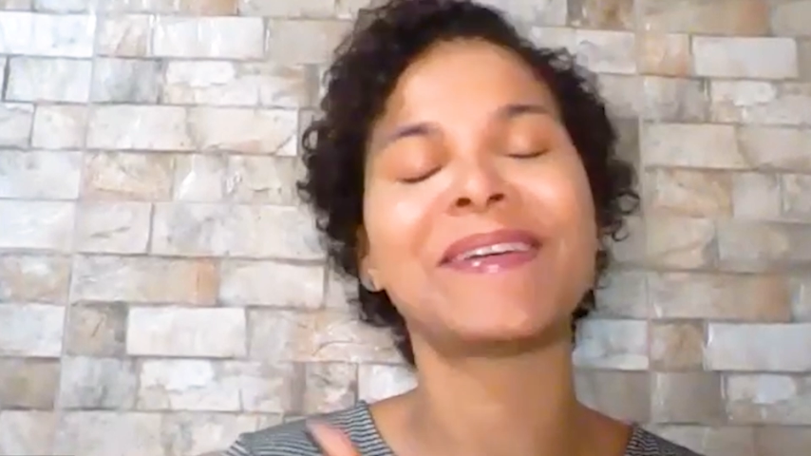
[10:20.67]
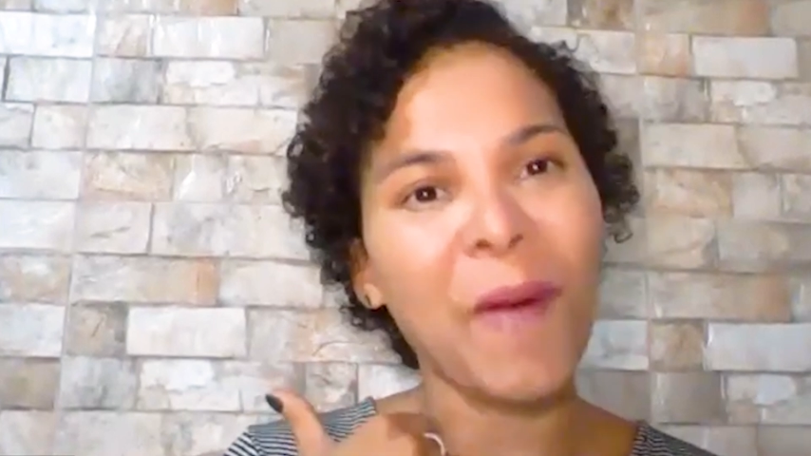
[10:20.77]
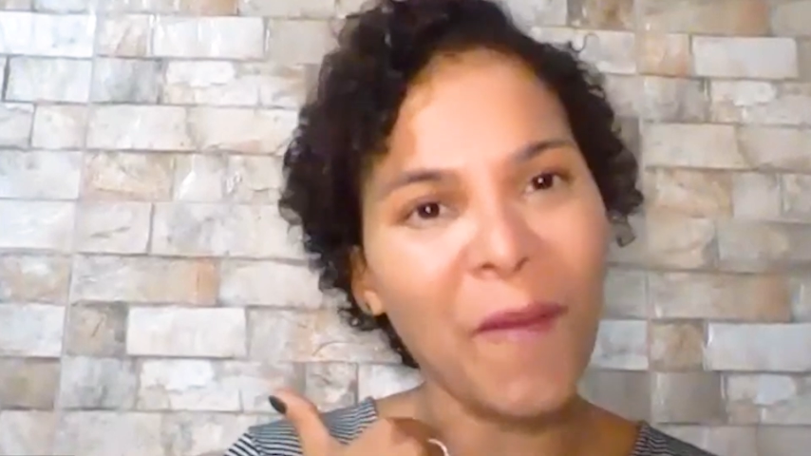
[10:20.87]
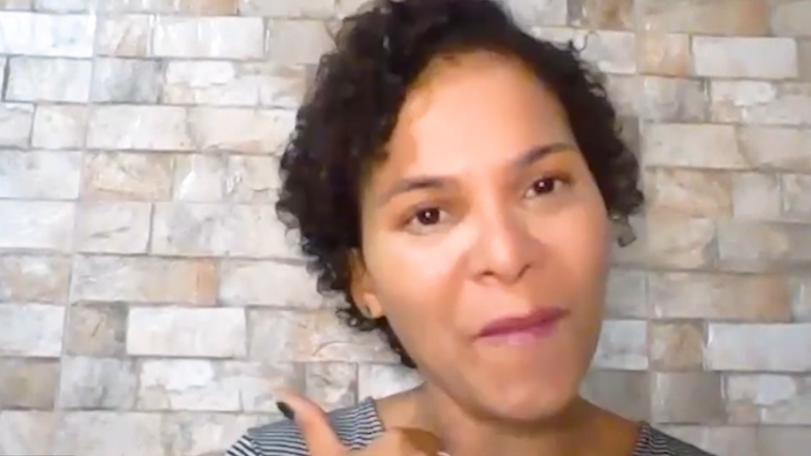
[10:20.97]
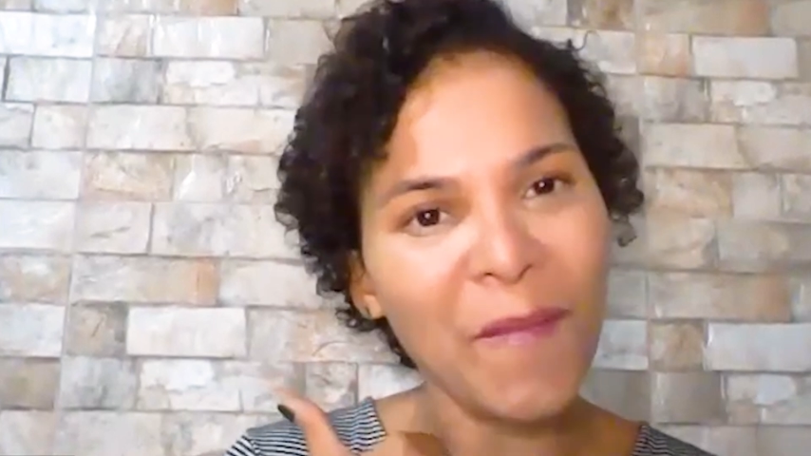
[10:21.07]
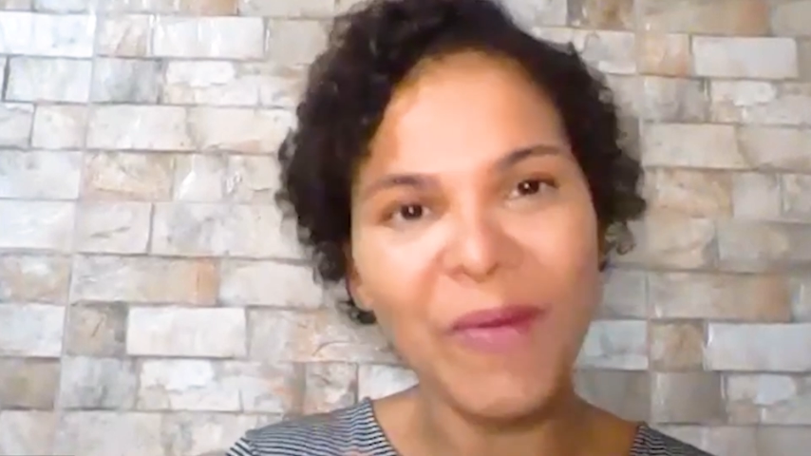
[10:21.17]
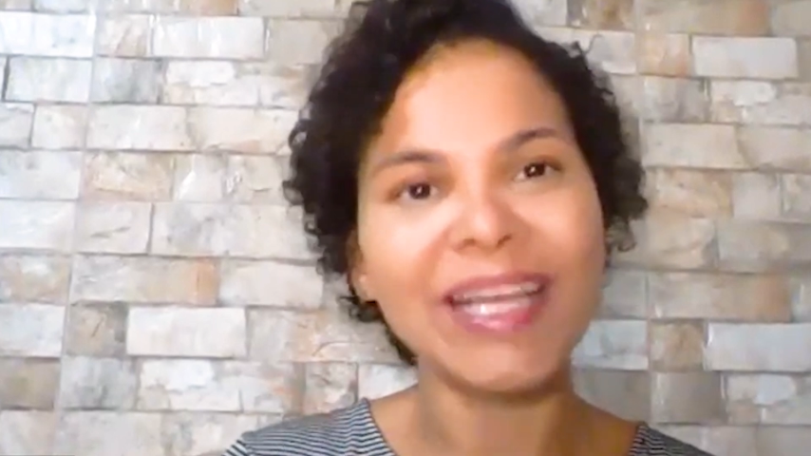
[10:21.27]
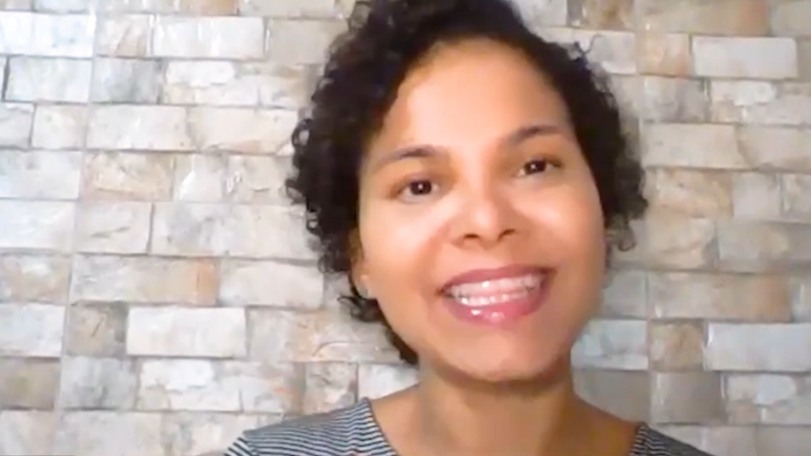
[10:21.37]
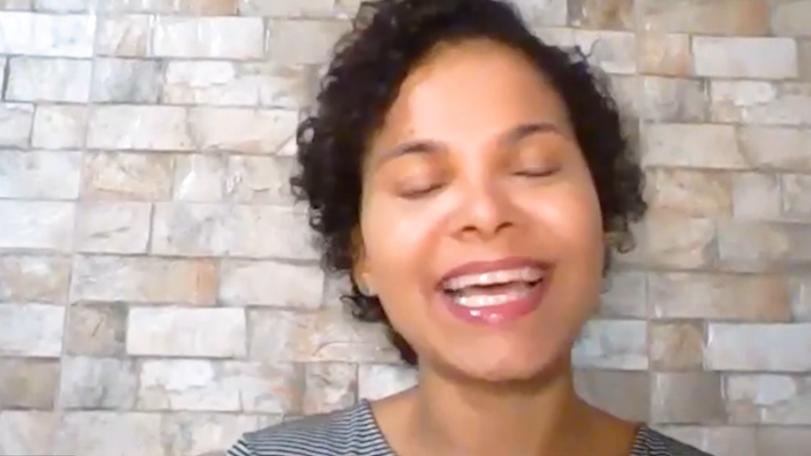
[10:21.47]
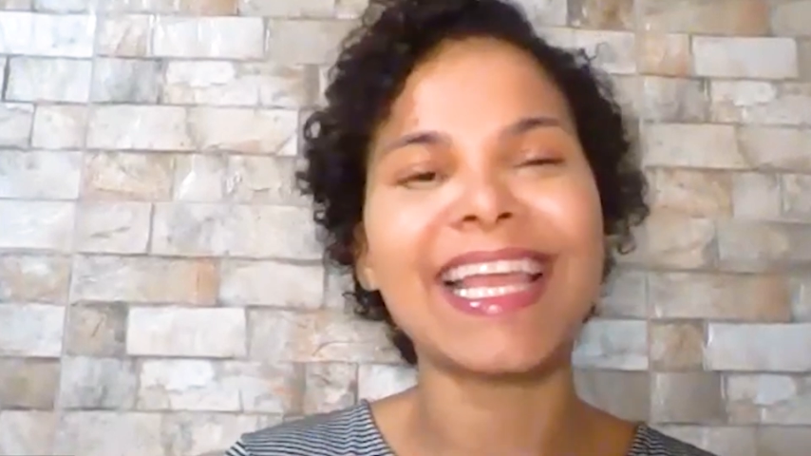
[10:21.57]
com
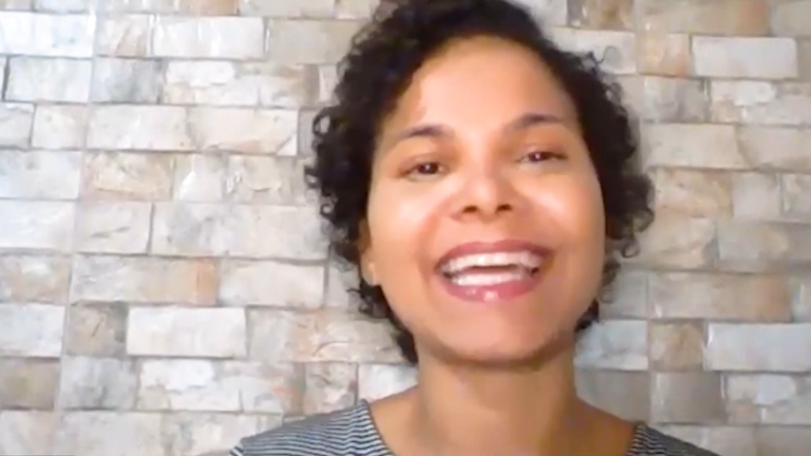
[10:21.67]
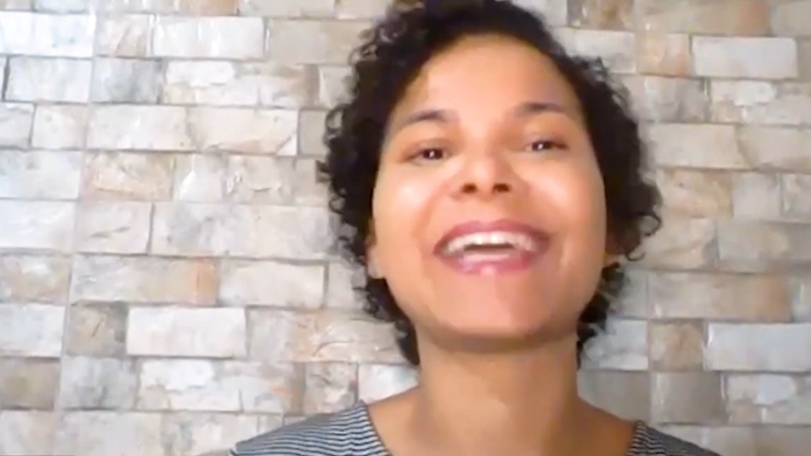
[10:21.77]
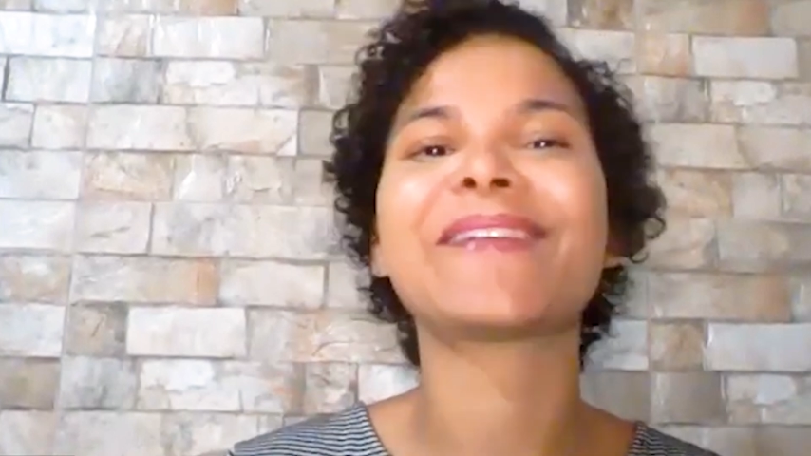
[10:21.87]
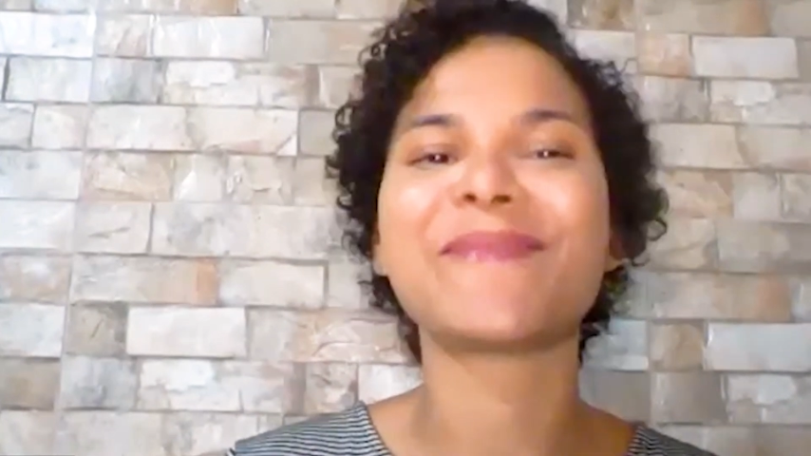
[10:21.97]
muita alegria,